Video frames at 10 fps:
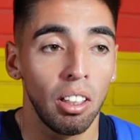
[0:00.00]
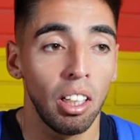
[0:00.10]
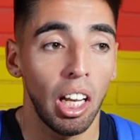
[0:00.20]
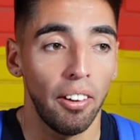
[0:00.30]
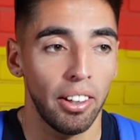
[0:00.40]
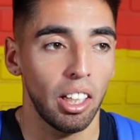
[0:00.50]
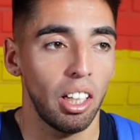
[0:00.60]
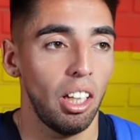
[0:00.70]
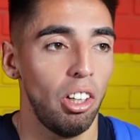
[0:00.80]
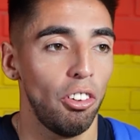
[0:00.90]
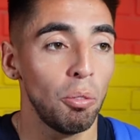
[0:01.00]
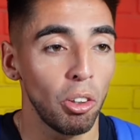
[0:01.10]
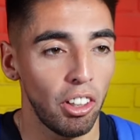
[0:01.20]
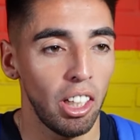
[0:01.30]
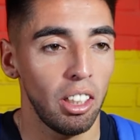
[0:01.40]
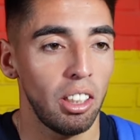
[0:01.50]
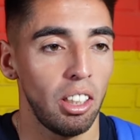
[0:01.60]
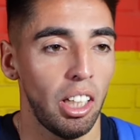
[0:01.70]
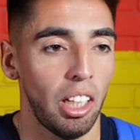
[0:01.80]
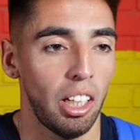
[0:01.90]
La verdad que lo vi muy bien,
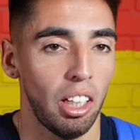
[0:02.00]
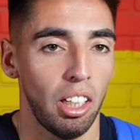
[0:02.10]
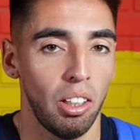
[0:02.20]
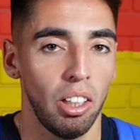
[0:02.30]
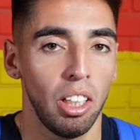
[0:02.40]
eh,